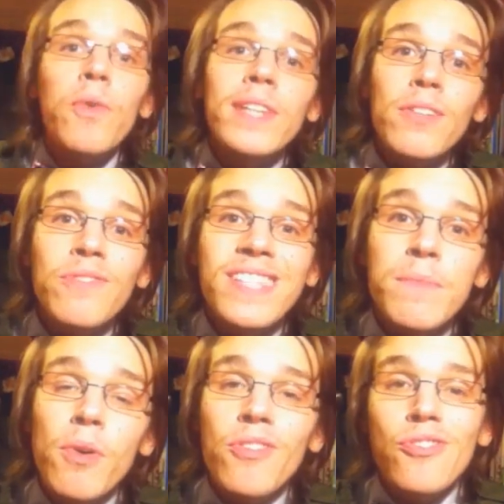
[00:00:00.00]
On est le
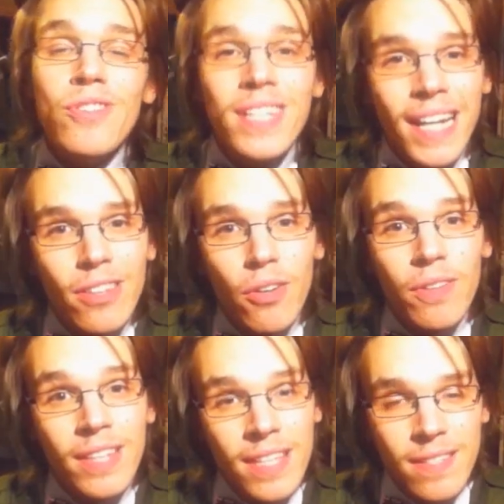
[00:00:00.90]
dimanche
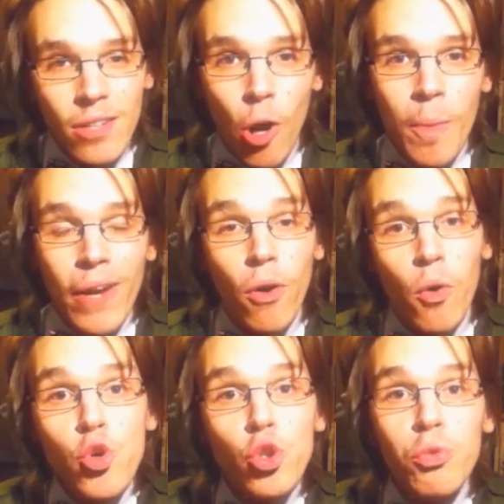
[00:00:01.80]
4 décembre,
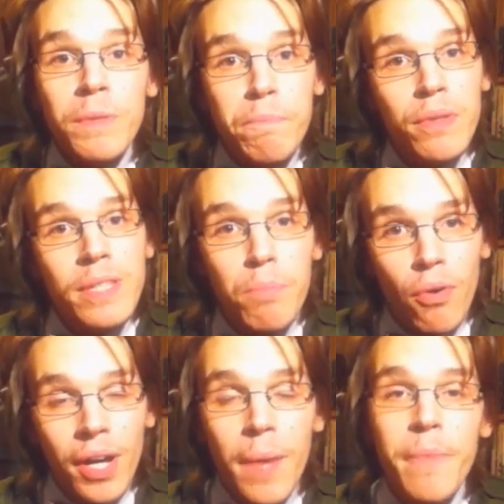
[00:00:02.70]
alors aujourd'hui petit
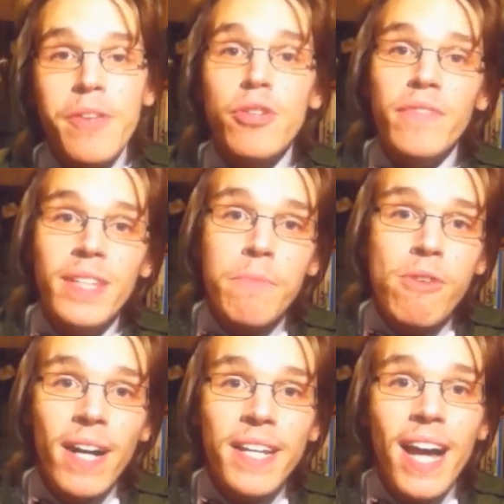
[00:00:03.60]
programme, je vais
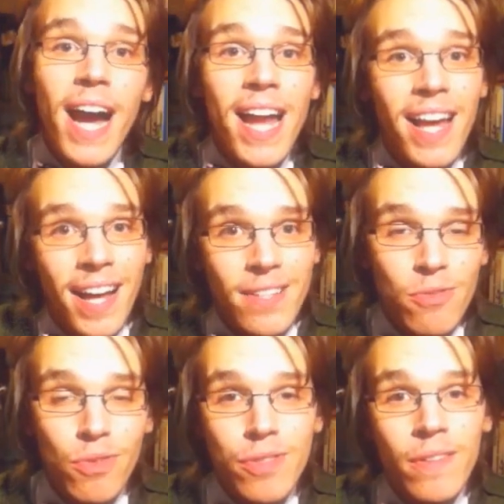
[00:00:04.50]
d'abord aller à la
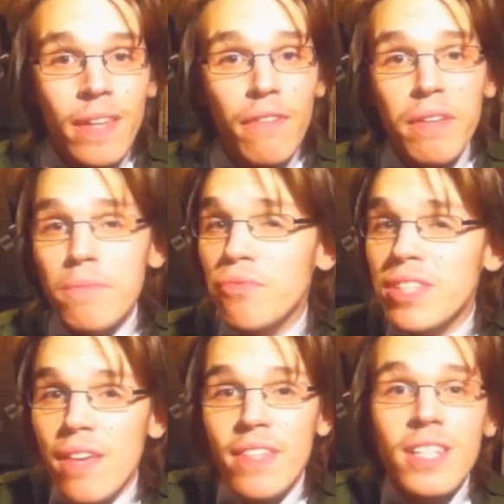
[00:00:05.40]
radio, le centre FM,
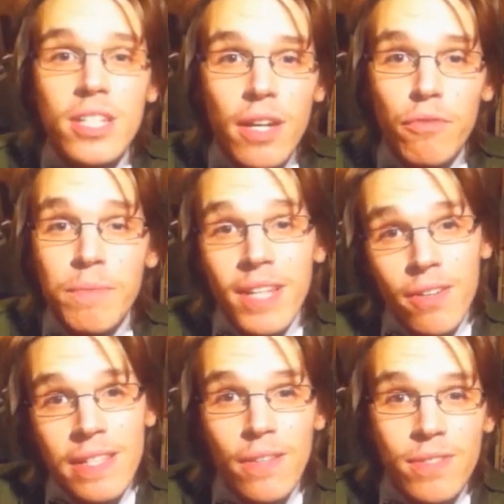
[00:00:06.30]
vous avez déjà vu, mais
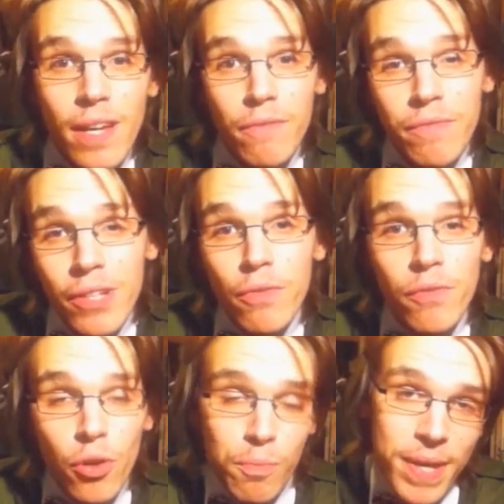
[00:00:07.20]
d'ailleurs c'est dans un vidéo
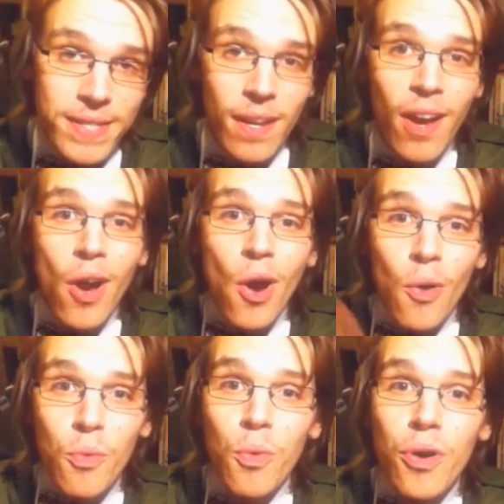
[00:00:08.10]
mess
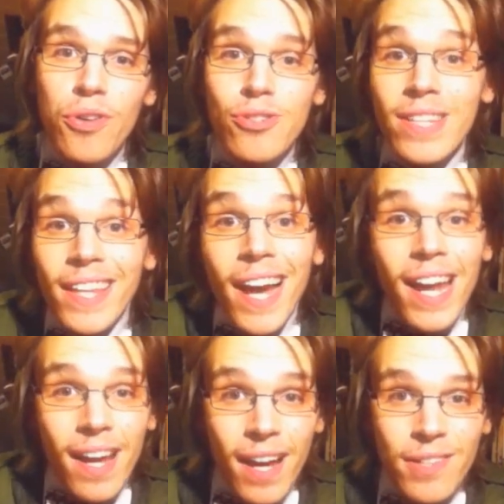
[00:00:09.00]
où euh, j'étais
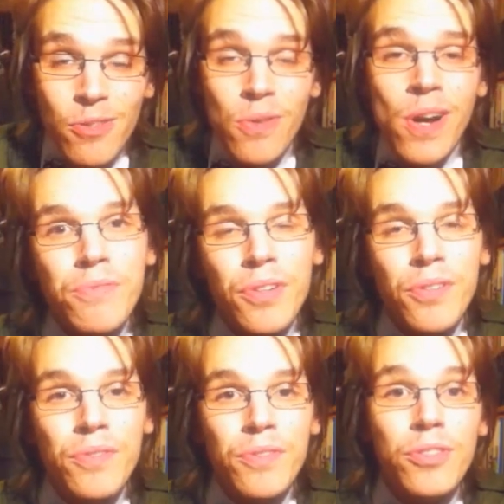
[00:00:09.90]
à la radio pour
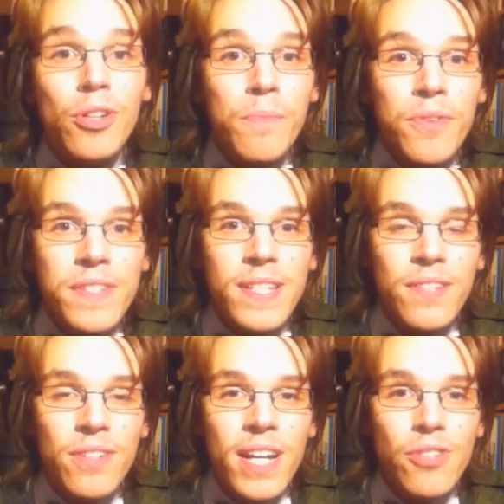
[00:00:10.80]
euh,
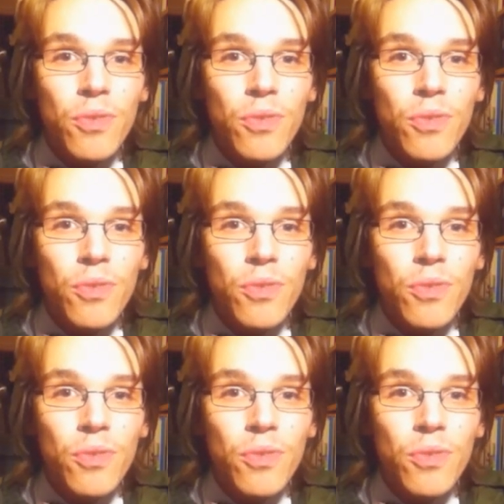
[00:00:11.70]
commencer euh, la